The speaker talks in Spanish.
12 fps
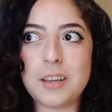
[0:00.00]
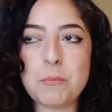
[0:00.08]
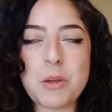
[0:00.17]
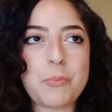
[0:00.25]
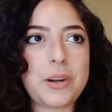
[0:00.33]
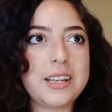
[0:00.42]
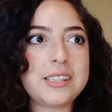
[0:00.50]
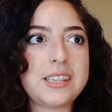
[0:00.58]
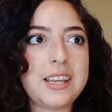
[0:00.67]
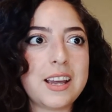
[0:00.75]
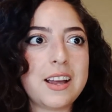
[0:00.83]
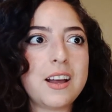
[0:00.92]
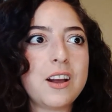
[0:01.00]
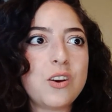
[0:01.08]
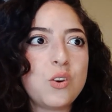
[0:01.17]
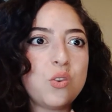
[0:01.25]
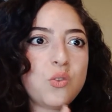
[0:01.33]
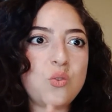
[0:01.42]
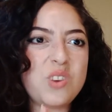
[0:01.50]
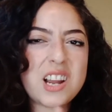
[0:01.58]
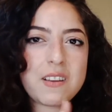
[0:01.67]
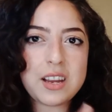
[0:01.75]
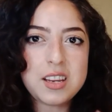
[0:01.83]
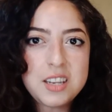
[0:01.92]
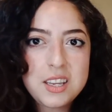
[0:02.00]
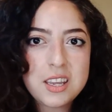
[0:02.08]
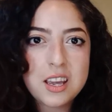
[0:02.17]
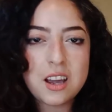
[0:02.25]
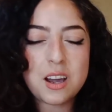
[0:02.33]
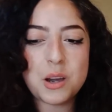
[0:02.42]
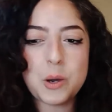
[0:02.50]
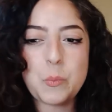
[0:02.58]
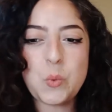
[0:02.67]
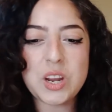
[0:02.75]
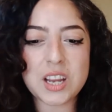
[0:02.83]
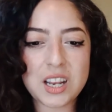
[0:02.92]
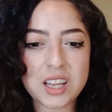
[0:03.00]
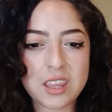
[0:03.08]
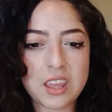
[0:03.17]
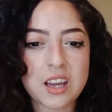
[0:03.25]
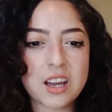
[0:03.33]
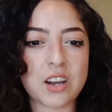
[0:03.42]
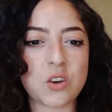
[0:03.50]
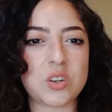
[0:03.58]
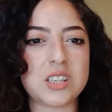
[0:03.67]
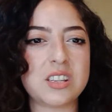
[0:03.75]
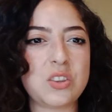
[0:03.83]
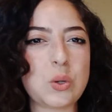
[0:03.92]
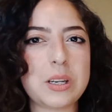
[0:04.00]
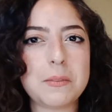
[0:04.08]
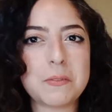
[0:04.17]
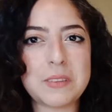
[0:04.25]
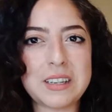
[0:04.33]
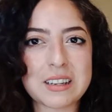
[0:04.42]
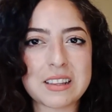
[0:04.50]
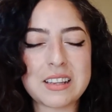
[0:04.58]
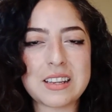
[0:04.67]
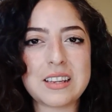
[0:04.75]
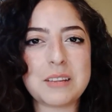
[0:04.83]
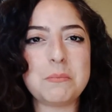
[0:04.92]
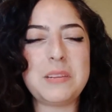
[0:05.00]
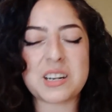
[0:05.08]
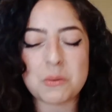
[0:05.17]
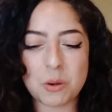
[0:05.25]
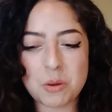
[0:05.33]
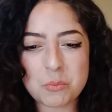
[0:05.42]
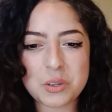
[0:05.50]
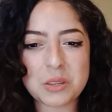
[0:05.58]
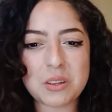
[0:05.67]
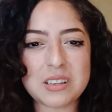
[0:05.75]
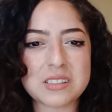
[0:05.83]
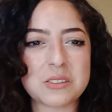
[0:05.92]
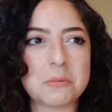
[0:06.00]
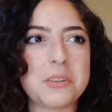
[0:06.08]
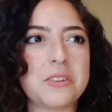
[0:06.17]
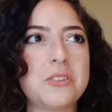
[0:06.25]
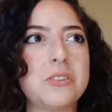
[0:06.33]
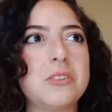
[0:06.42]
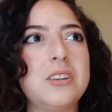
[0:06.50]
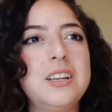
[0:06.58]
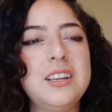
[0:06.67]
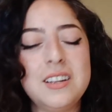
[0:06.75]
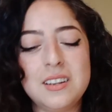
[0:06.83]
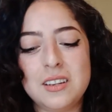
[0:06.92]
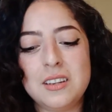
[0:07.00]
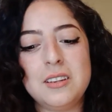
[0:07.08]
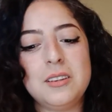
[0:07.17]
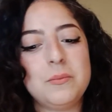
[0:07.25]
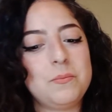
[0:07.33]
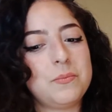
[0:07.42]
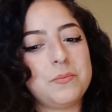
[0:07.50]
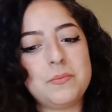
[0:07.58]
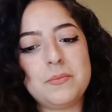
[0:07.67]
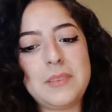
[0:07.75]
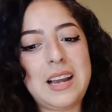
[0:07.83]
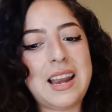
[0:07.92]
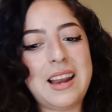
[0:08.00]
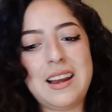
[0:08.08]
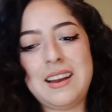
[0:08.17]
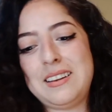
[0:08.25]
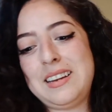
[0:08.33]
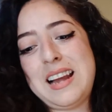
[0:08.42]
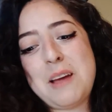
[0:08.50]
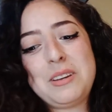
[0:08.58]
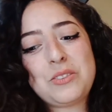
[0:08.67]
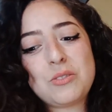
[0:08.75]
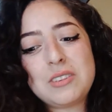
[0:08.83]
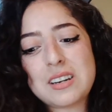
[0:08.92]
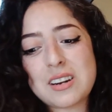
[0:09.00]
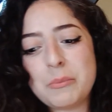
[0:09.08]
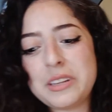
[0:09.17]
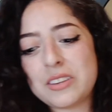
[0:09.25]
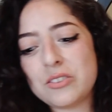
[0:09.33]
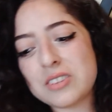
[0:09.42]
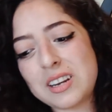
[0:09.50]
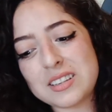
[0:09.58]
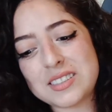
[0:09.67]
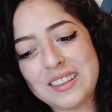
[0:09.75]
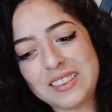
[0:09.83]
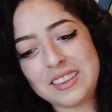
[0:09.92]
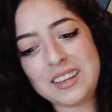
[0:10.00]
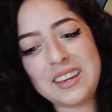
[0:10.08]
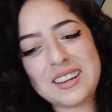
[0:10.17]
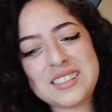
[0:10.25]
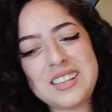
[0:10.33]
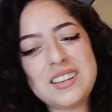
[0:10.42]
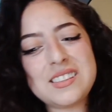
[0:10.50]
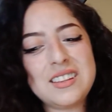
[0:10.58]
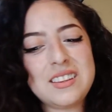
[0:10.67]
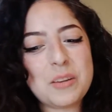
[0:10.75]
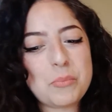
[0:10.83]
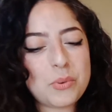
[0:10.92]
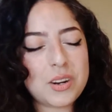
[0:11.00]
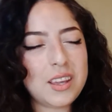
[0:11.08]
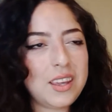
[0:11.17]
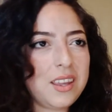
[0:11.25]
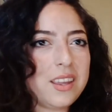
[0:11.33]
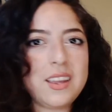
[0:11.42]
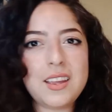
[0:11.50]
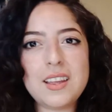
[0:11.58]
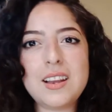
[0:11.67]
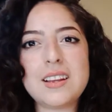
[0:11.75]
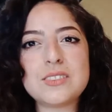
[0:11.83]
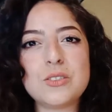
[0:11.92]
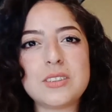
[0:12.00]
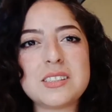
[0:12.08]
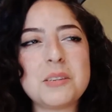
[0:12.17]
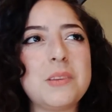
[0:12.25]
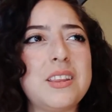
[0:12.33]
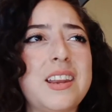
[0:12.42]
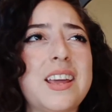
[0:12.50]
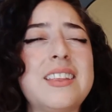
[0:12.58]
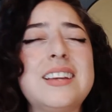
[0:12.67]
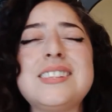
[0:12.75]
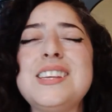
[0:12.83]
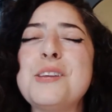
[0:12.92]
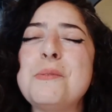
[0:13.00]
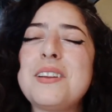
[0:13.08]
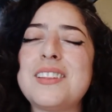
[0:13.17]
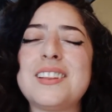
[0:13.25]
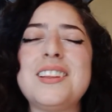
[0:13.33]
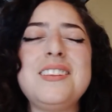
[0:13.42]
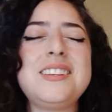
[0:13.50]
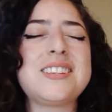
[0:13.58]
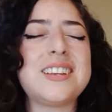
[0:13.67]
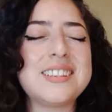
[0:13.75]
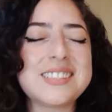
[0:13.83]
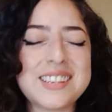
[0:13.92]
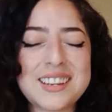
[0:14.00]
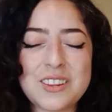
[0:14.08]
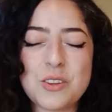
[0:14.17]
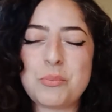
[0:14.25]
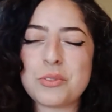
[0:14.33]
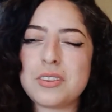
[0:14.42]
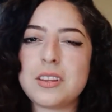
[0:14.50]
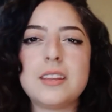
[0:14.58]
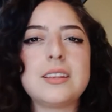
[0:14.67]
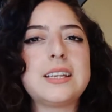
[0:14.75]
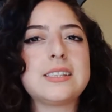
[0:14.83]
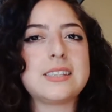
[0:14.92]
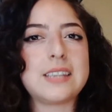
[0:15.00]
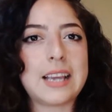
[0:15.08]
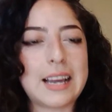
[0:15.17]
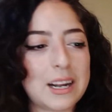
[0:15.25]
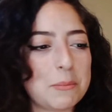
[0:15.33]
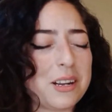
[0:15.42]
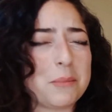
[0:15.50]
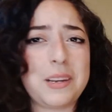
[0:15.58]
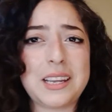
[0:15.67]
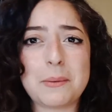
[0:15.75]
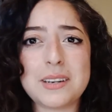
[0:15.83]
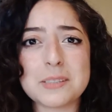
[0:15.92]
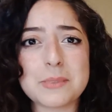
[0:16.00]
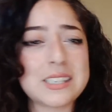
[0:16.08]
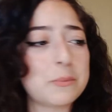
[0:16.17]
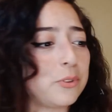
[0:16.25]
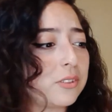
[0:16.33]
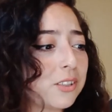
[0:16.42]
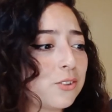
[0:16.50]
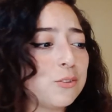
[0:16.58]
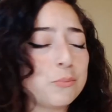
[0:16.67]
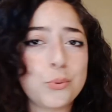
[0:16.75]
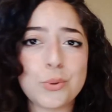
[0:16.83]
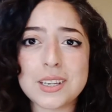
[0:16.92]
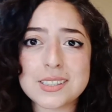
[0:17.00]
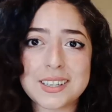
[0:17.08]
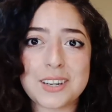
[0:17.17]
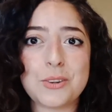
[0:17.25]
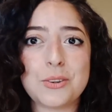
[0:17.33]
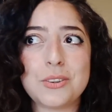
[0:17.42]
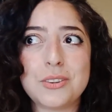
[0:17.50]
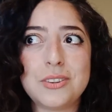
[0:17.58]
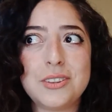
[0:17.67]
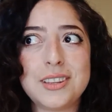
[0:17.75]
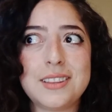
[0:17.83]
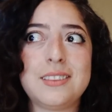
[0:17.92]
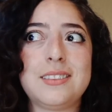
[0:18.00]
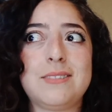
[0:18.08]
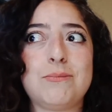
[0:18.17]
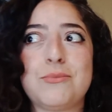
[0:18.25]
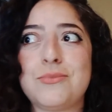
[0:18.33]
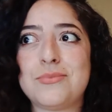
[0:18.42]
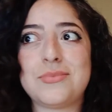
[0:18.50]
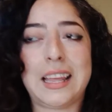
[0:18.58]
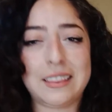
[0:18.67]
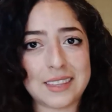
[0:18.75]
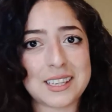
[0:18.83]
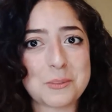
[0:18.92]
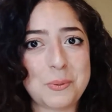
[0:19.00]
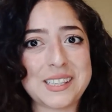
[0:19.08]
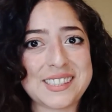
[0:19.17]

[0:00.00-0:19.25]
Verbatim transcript: Me parecía una vainilla muy aleídica, con ese toque verde, me revolvió un poquito el estómago, la, el abatón que realmente no se la sentía, sí le sentía por ahí las notas amaderadas y de verdad le di chance, le di oportunidad de que se secara, me la apliqué varias veces, pero en serio no pude hacerlo tantas